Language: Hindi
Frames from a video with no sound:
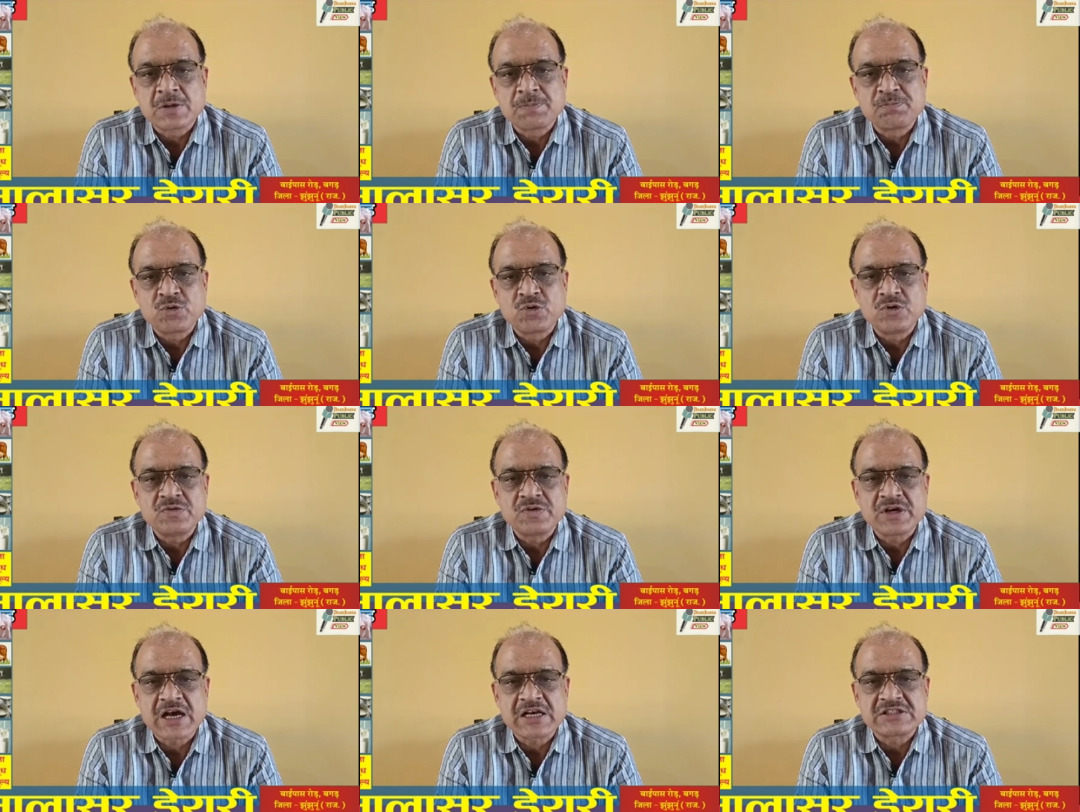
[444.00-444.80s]
संपूर्ण
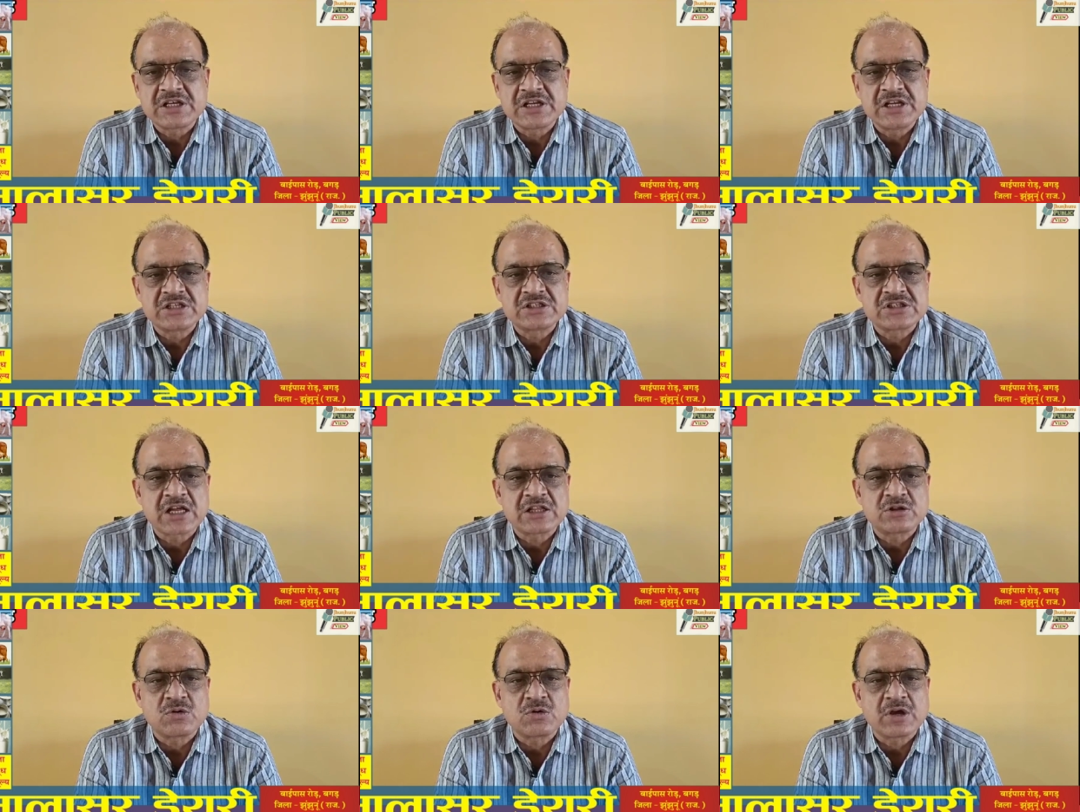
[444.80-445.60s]
विकास के लिए
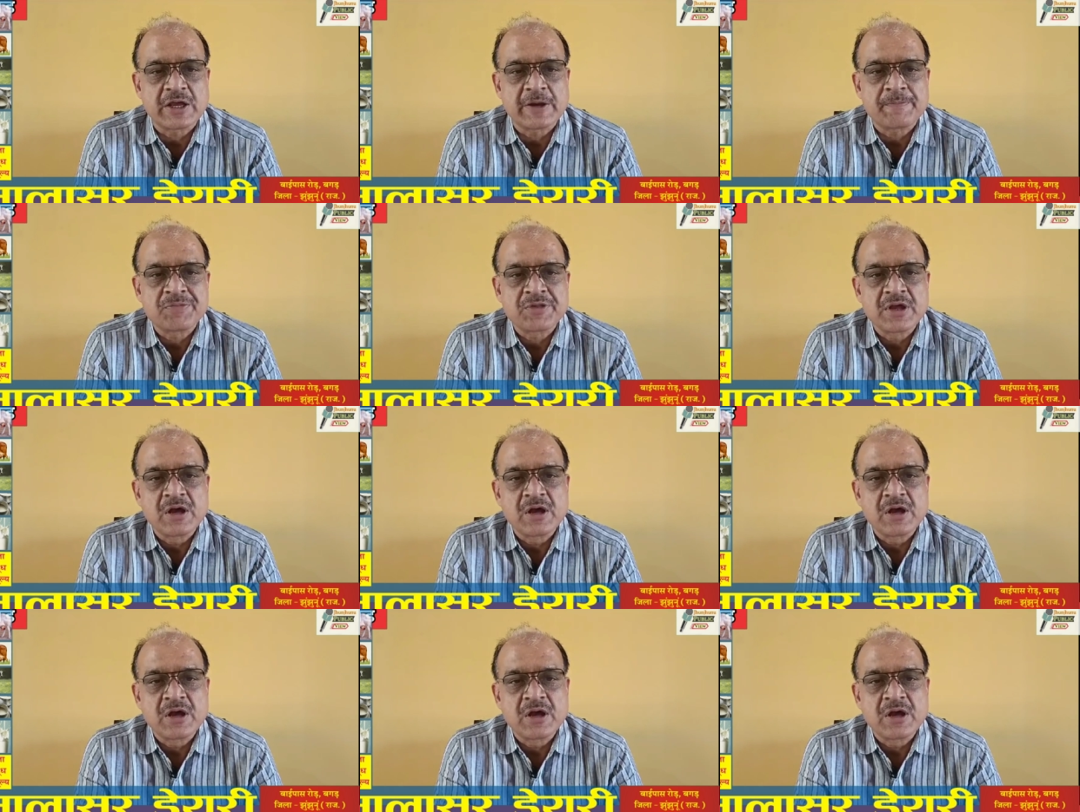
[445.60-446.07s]
छात्रों के